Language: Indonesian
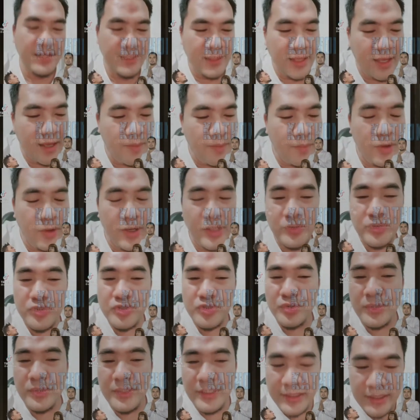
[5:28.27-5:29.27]
ya nggak boleh tuh
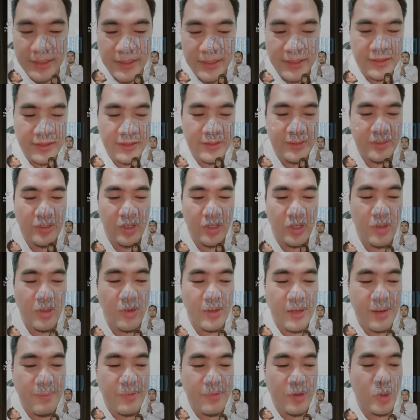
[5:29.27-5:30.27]
julid kalau
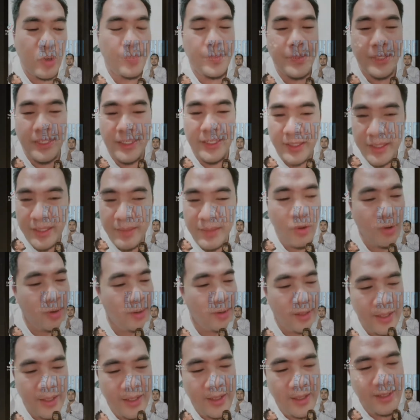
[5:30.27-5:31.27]
orang beropini
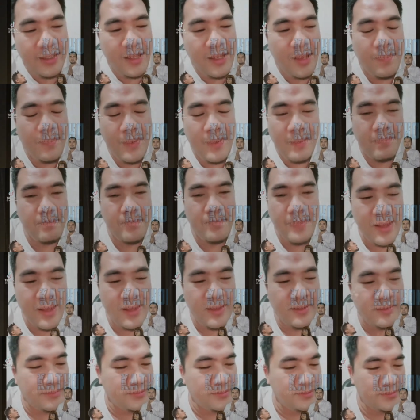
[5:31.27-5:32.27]
boleh nggak apa-apa
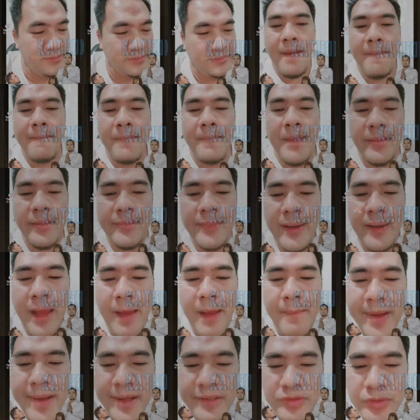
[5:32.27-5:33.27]
mantan
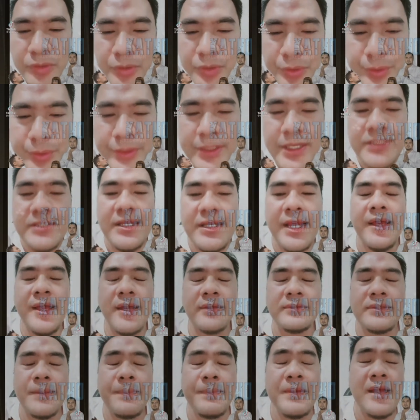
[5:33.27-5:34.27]
abang tuh ya
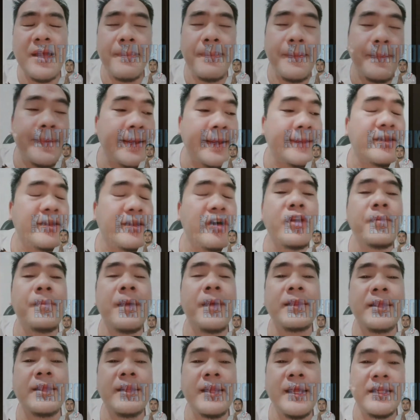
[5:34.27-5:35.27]
sayang tapi nggak apa-apa kita
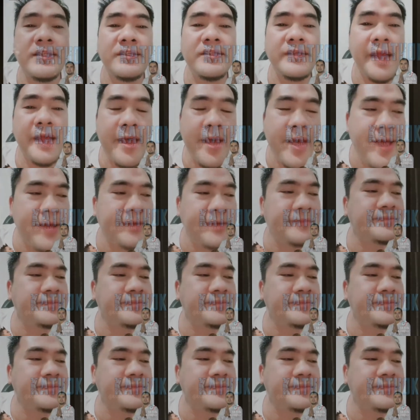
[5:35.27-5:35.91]
hormatin aja